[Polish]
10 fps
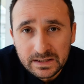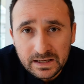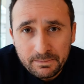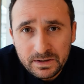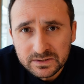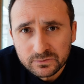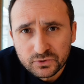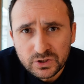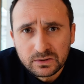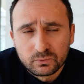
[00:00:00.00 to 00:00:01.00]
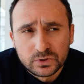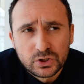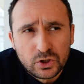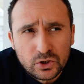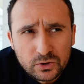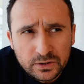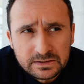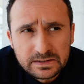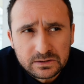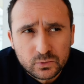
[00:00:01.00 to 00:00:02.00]
Amazon wszedł do
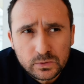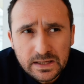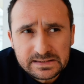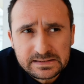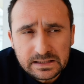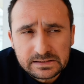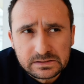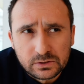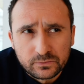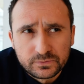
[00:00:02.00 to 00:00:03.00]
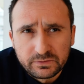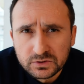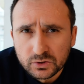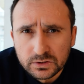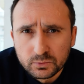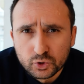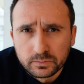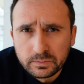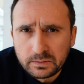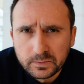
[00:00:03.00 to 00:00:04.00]
indeksu Nasdaq 100 w
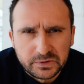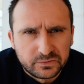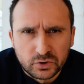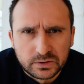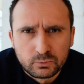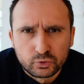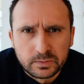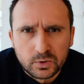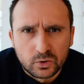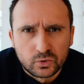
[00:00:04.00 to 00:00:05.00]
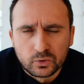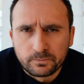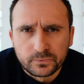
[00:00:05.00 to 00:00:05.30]
97 albo 98 roku.